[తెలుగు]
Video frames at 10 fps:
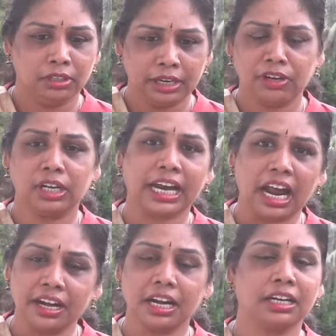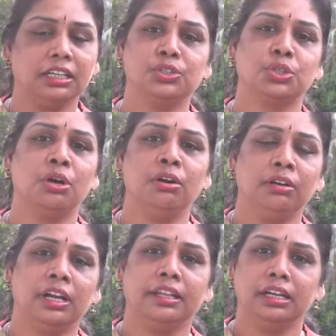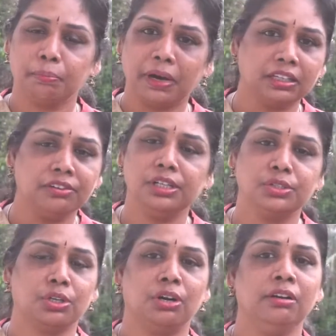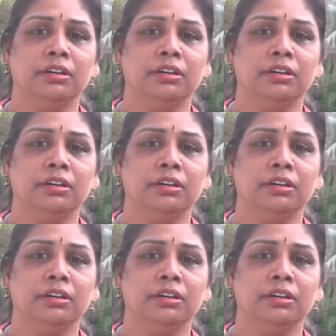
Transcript: ఏమన్నా కాంట్రాక్ట్లు ఇచ్చో లేదంటే పదవులు ఇచ్చో